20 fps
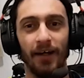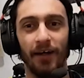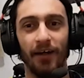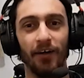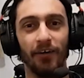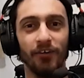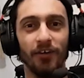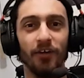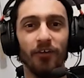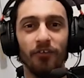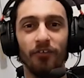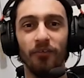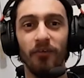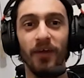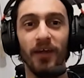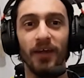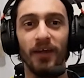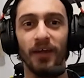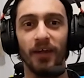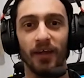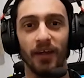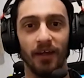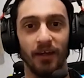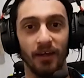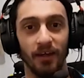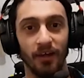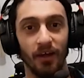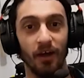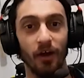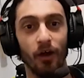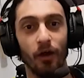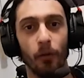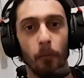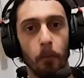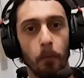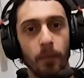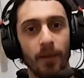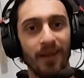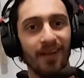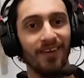Aujourd'hui, un
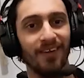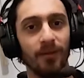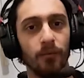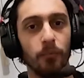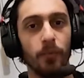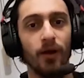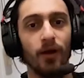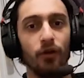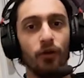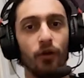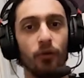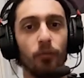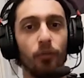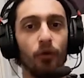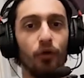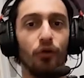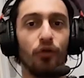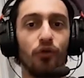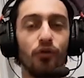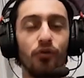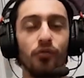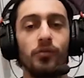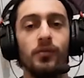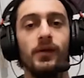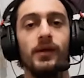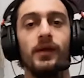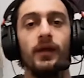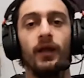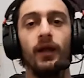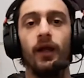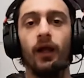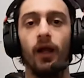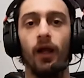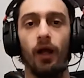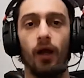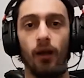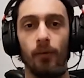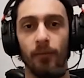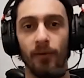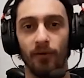placement de produit.
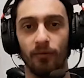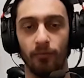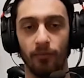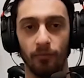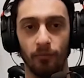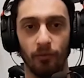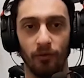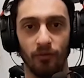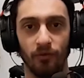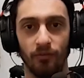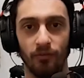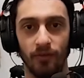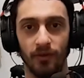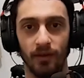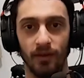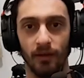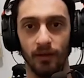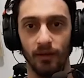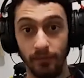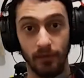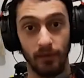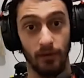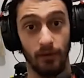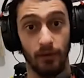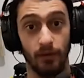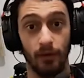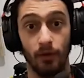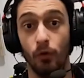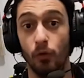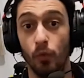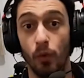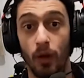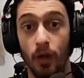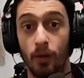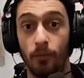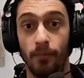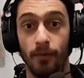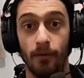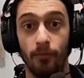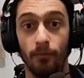Un placement de produit, c'est quoi le
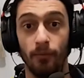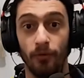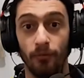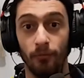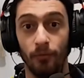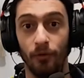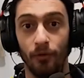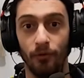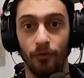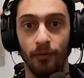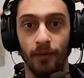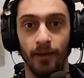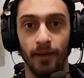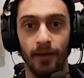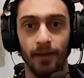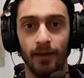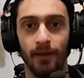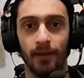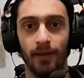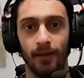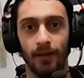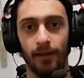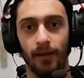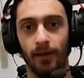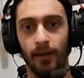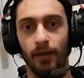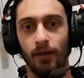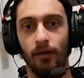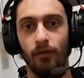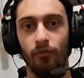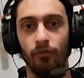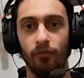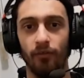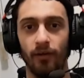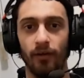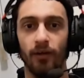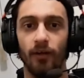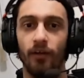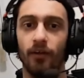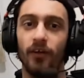placement de produit Vous
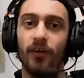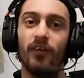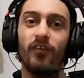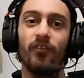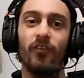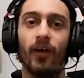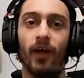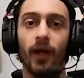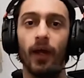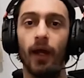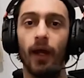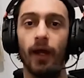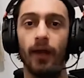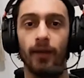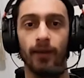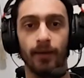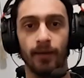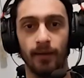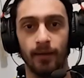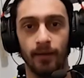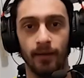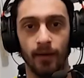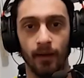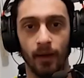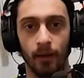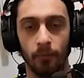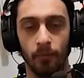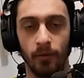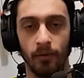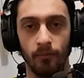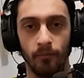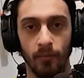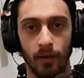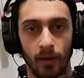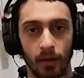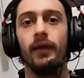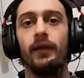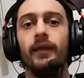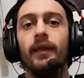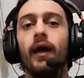allez le découvrir assez rapidement.
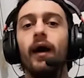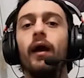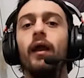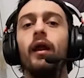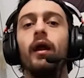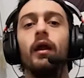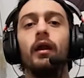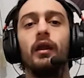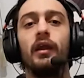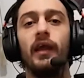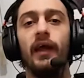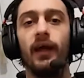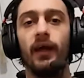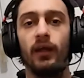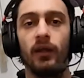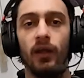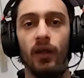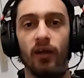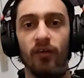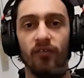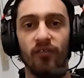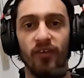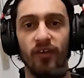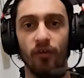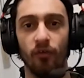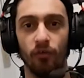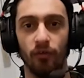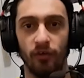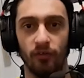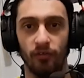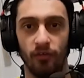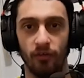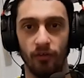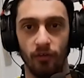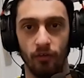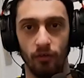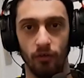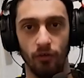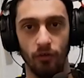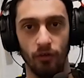Dans la dernière vidéo, j'ai
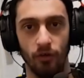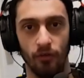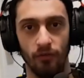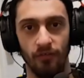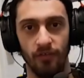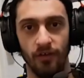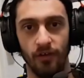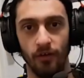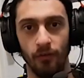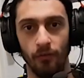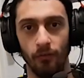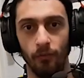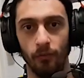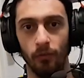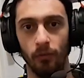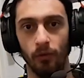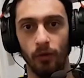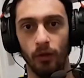fait une vidéo